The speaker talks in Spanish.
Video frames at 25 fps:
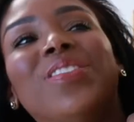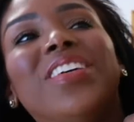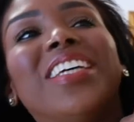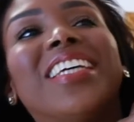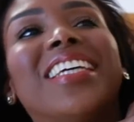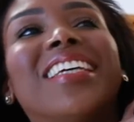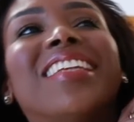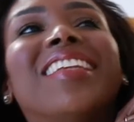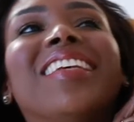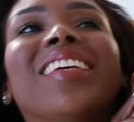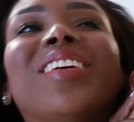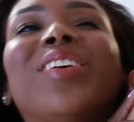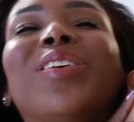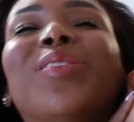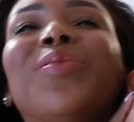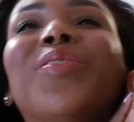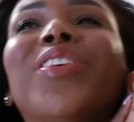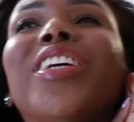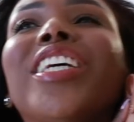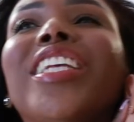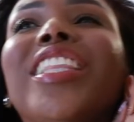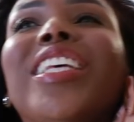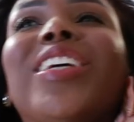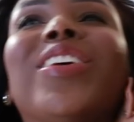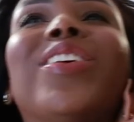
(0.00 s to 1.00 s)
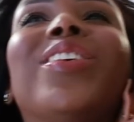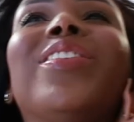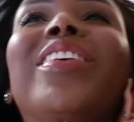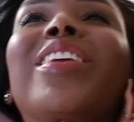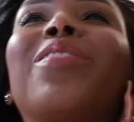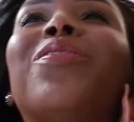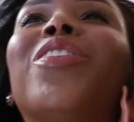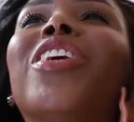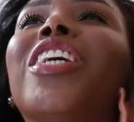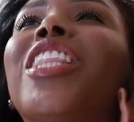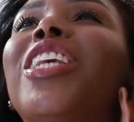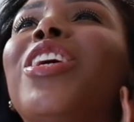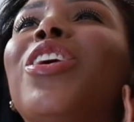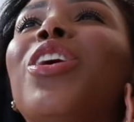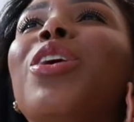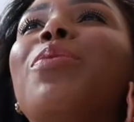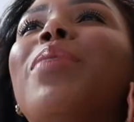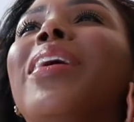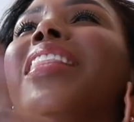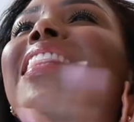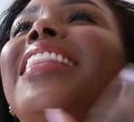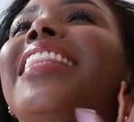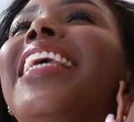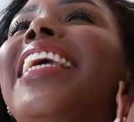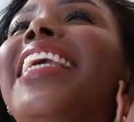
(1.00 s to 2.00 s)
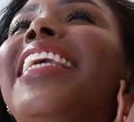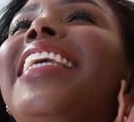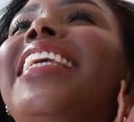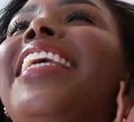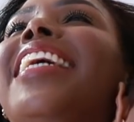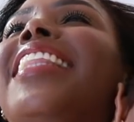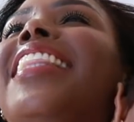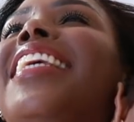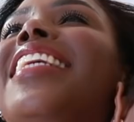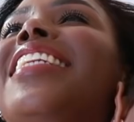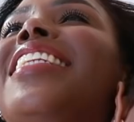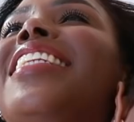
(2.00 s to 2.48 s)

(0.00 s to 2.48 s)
comiera así con un poquitico de un poquitico de mantequilla,